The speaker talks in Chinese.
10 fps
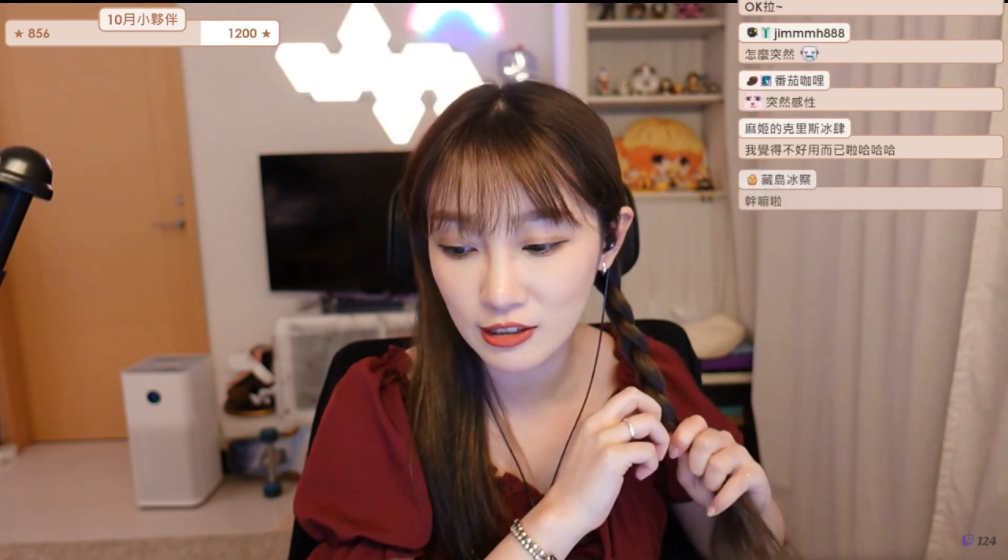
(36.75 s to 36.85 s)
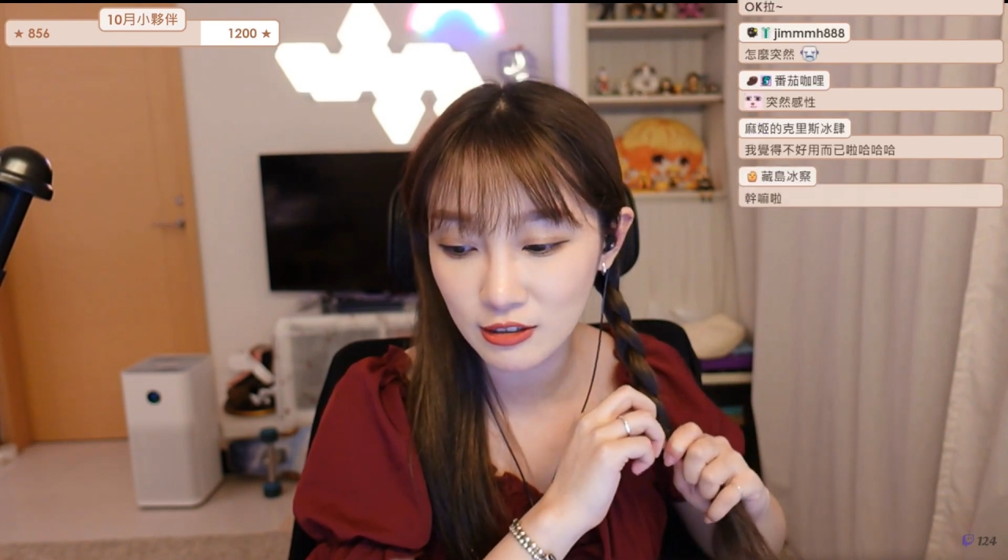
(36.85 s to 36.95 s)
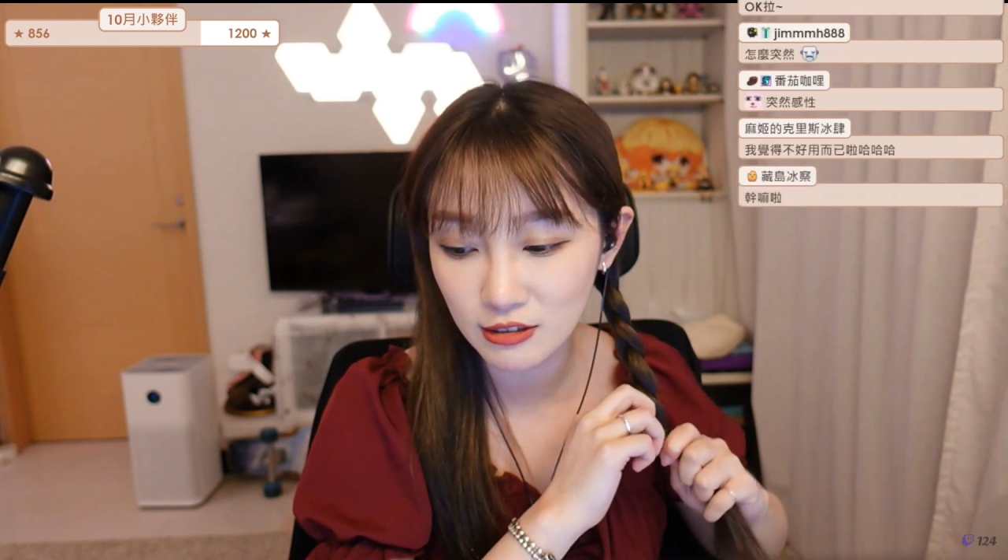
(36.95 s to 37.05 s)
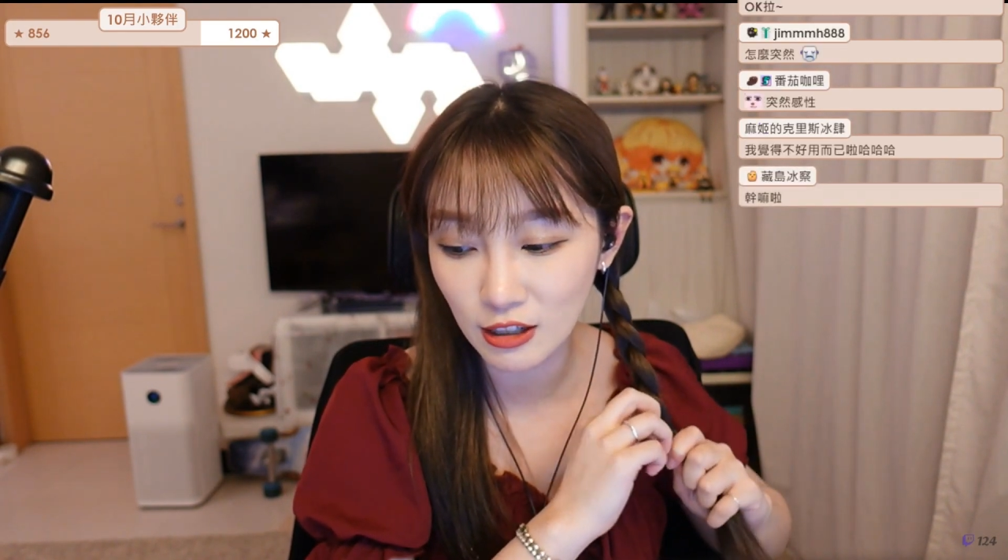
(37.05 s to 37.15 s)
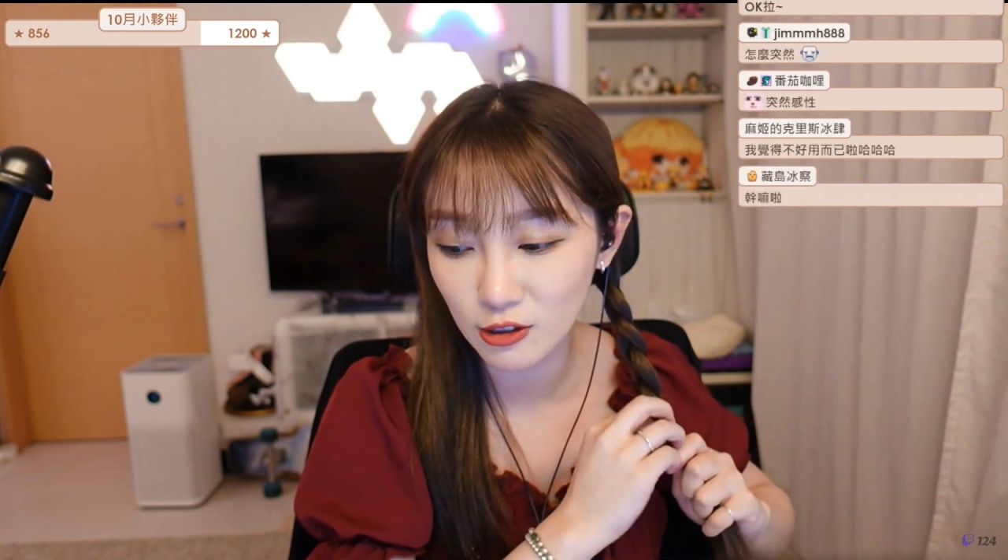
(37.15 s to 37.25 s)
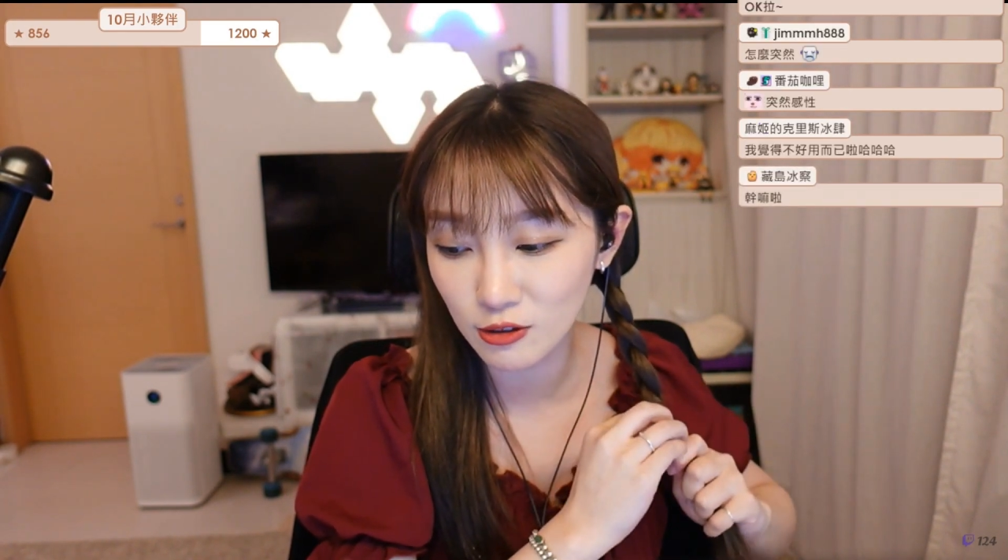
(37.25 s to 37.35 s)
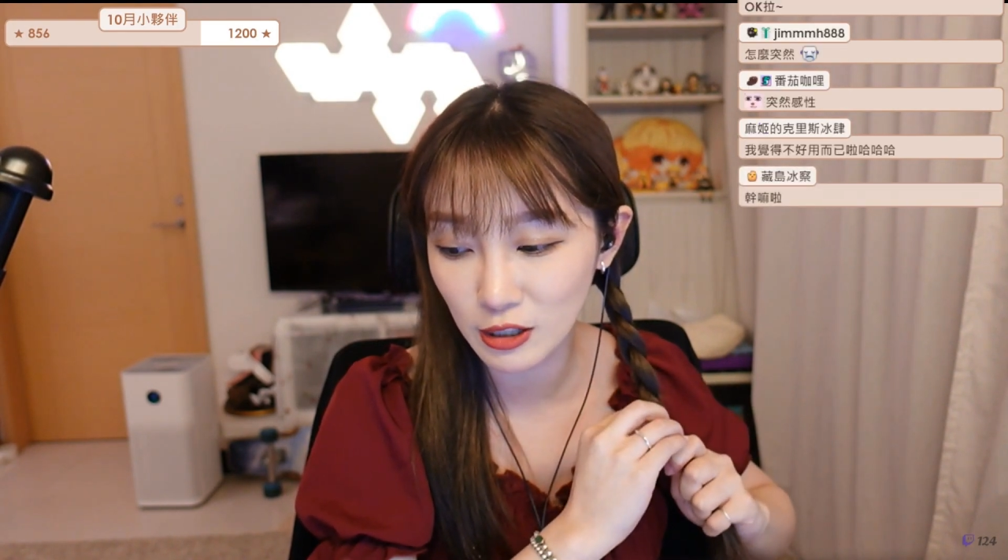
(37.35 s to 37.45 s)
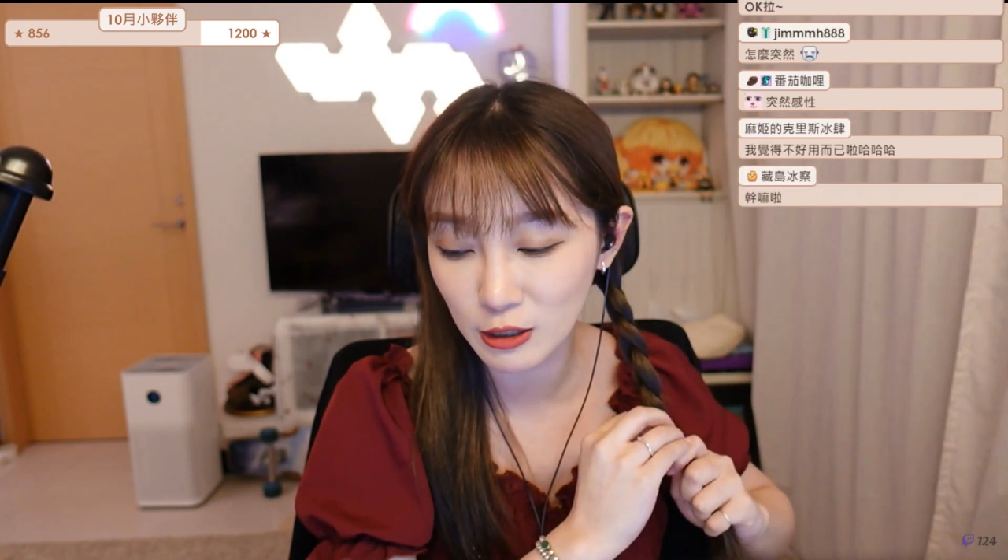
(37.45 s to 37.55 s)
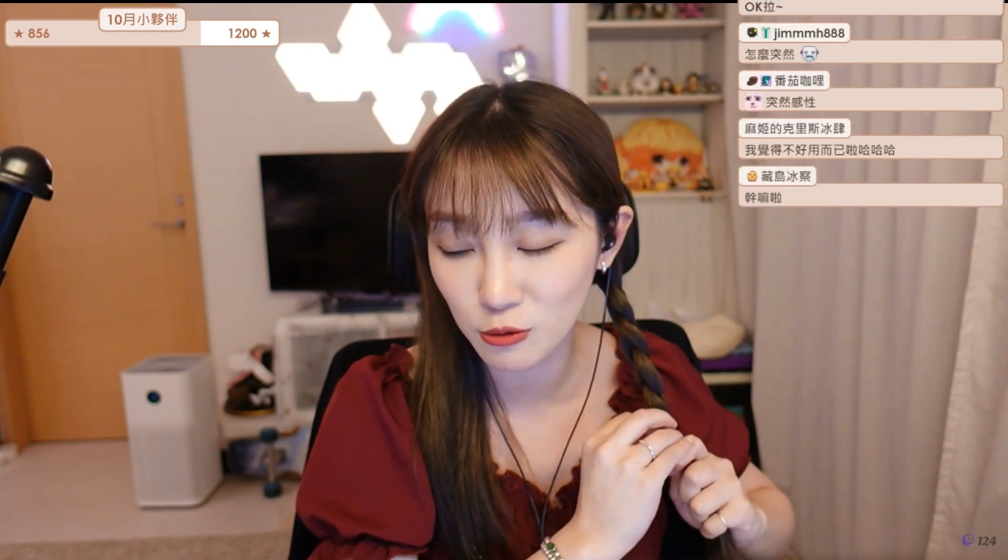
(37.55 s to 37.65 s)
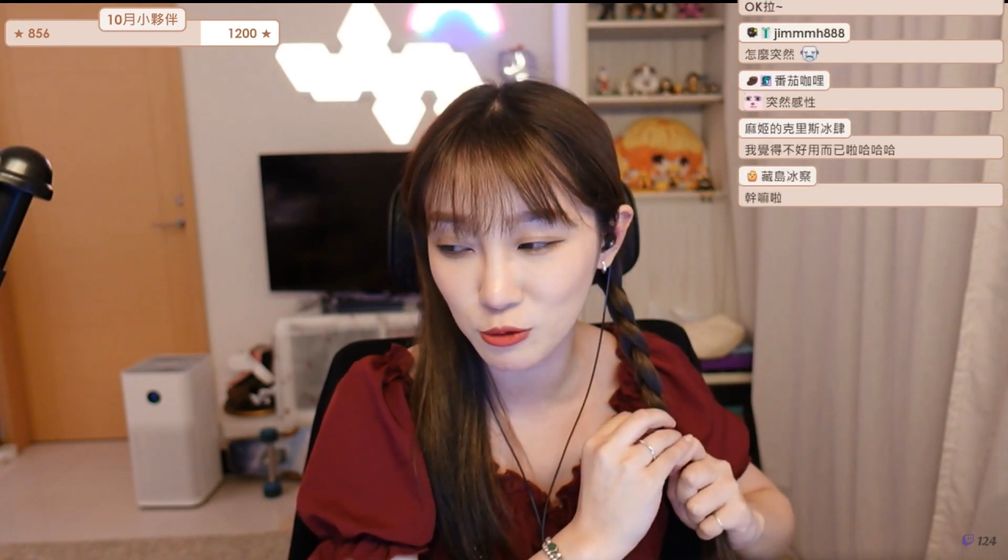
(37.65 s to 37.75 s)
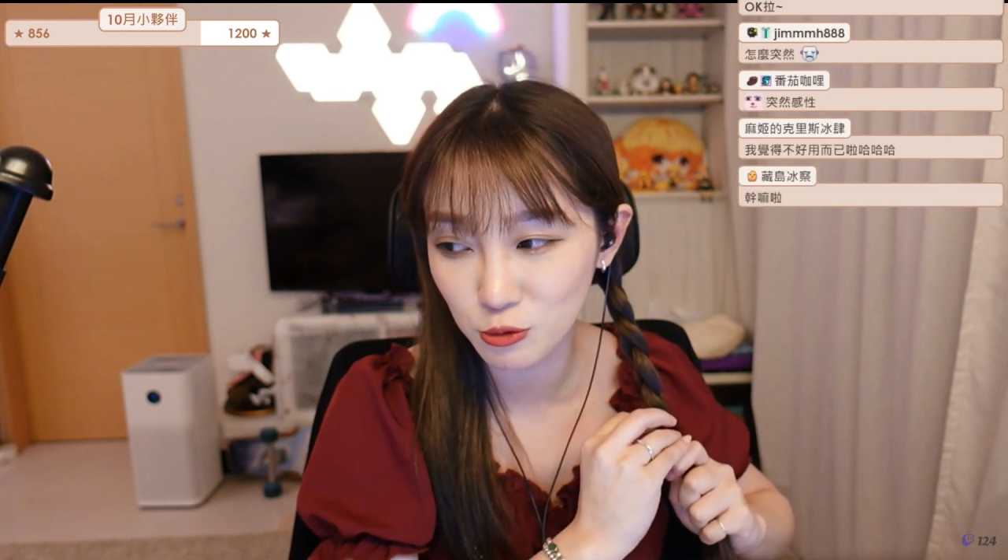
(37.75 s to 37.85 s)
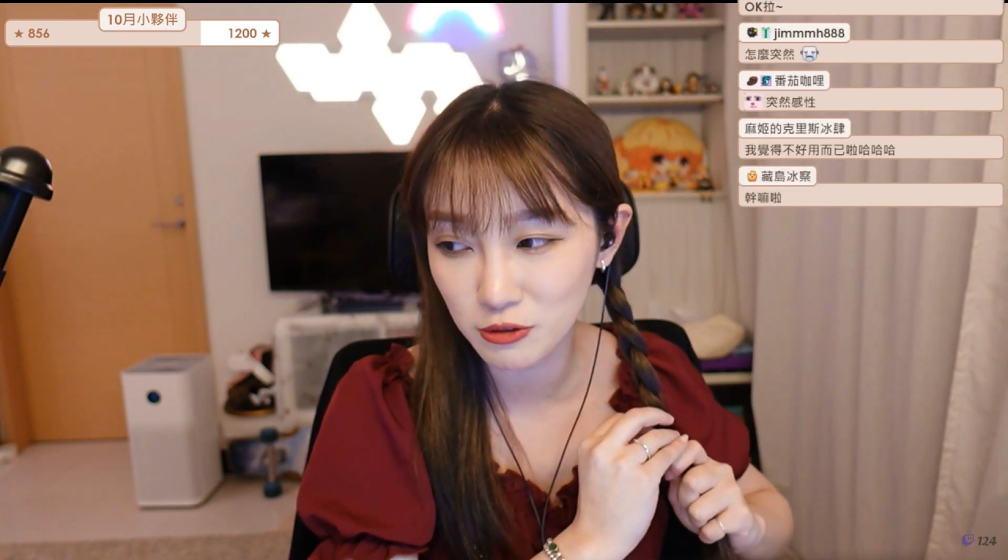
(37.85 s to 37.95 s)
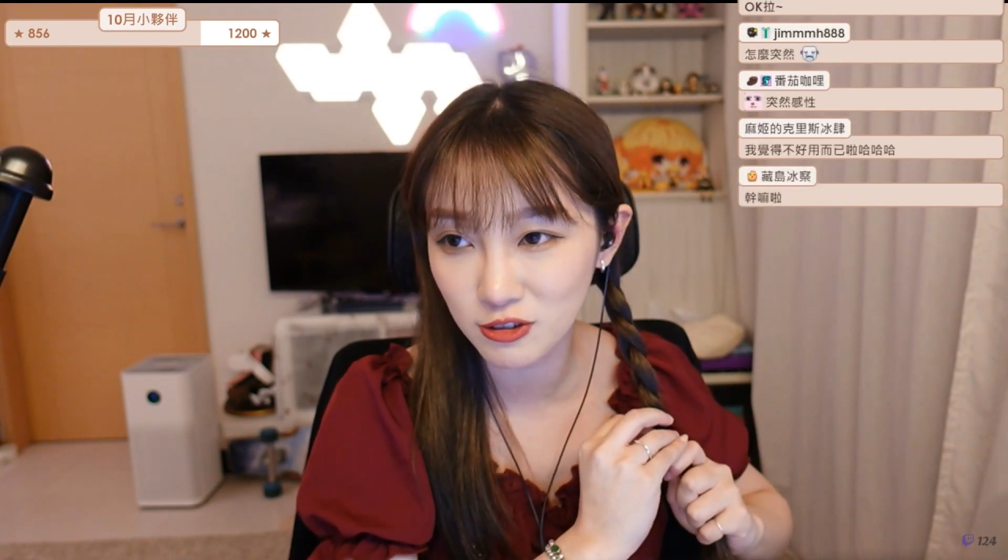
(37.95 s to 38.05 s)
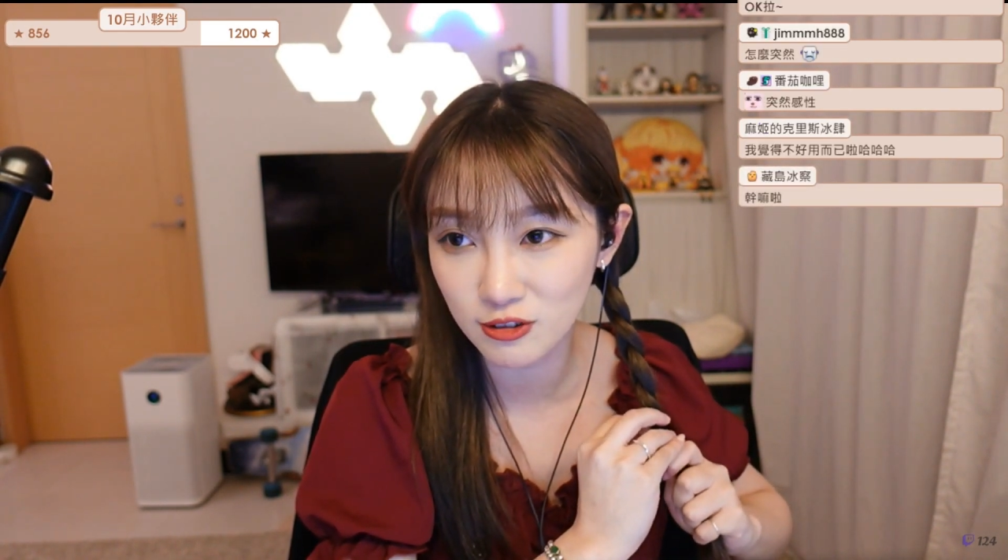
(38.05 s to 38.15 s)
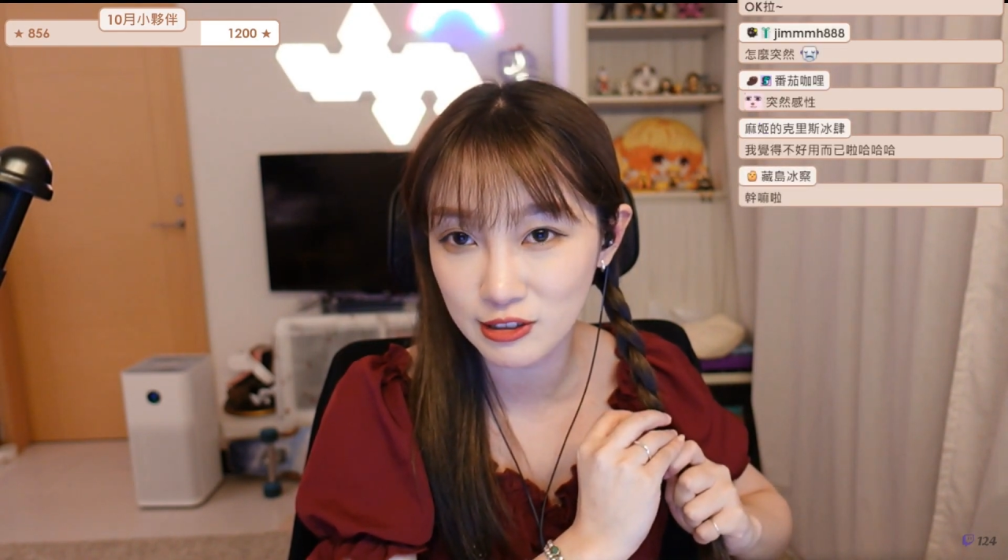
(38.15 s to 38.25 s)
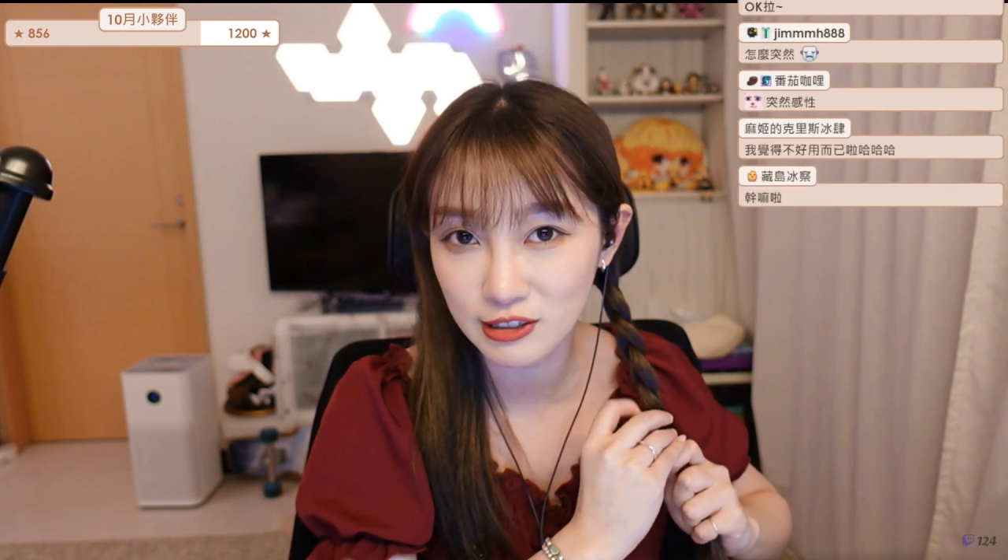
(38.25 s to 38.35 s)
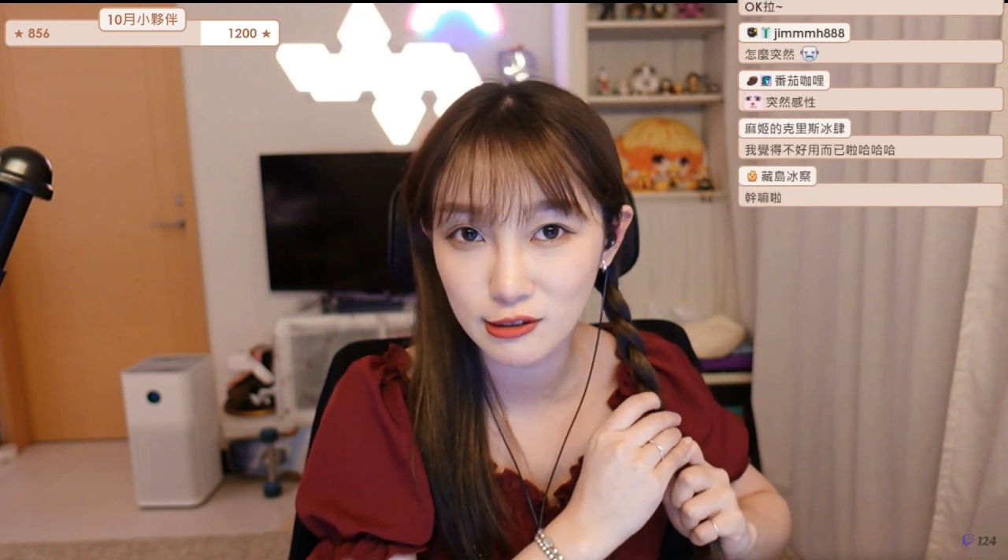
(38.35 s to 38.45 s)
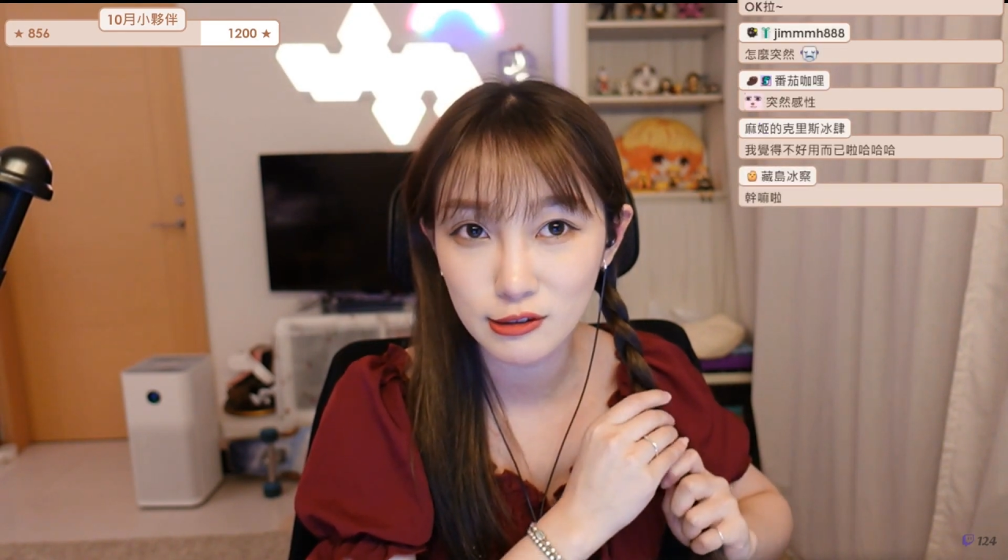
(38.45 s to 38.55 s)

然后还有我做事情，